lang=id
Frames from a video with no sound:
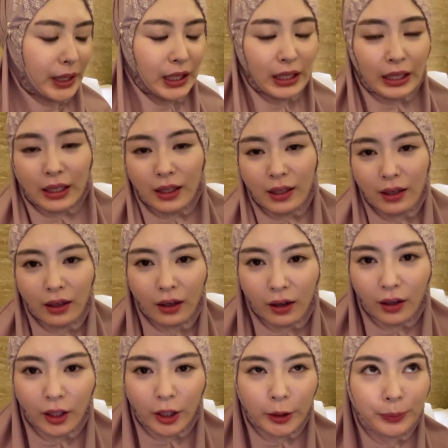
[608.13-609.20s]
Tapi
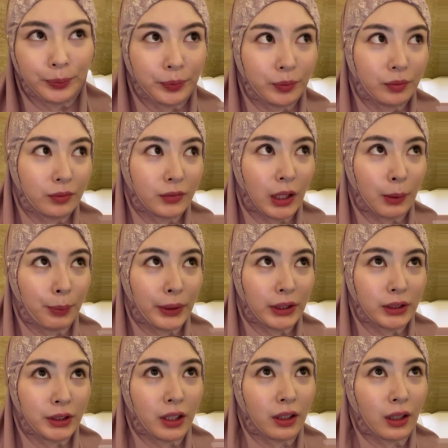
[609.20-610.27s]
uh,
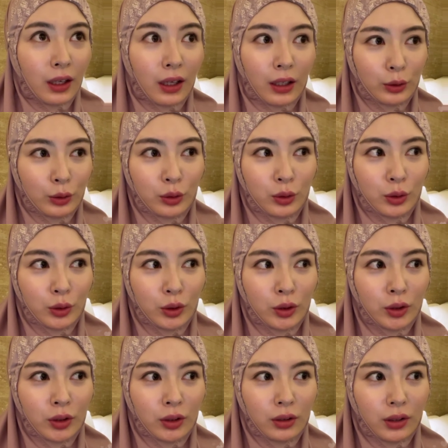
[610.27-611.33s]
tapi insyaallah aku
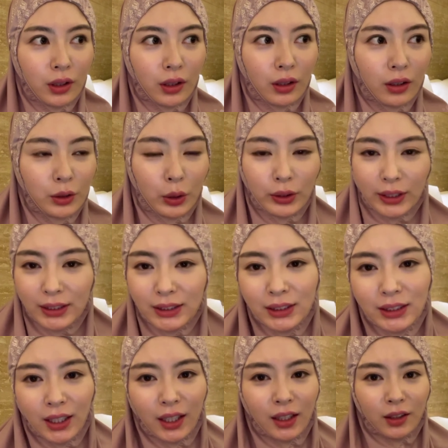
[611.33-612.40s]
uh,
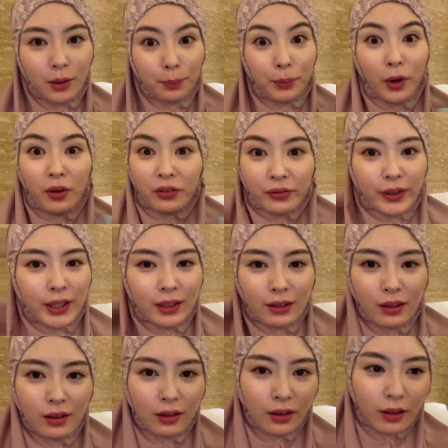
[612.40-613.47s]
donasi the
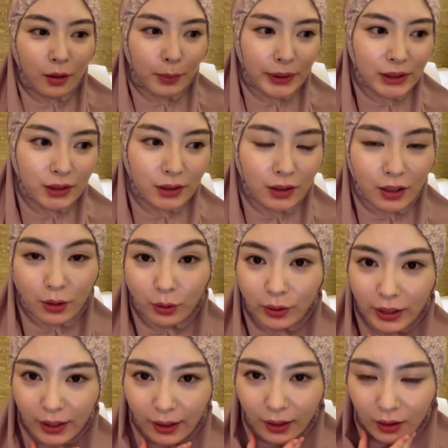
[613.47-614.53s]
profit ke masjid
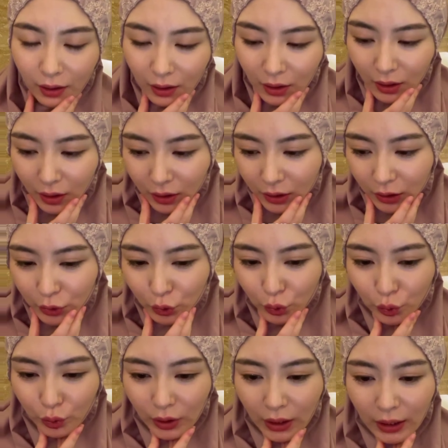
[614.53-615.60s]
di Korea
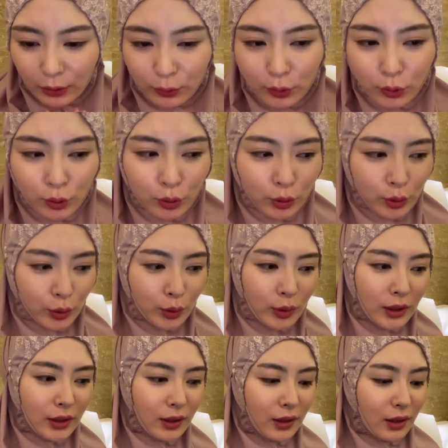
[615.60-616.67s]
dan juga
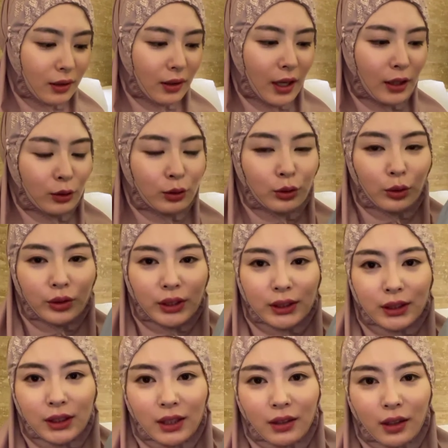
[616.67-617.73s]
aku aku
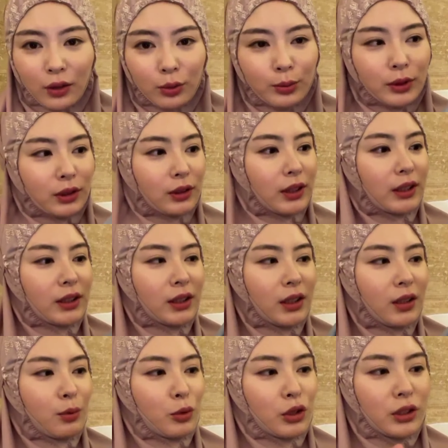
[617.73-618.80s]
donasi aku
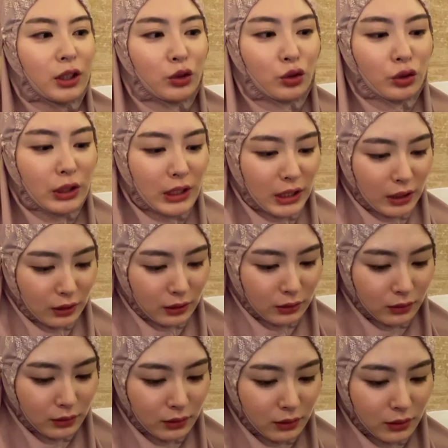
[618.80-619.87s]
mendonasi mukna
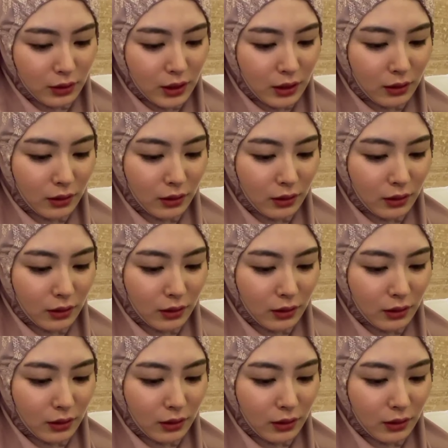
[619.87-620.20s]
juga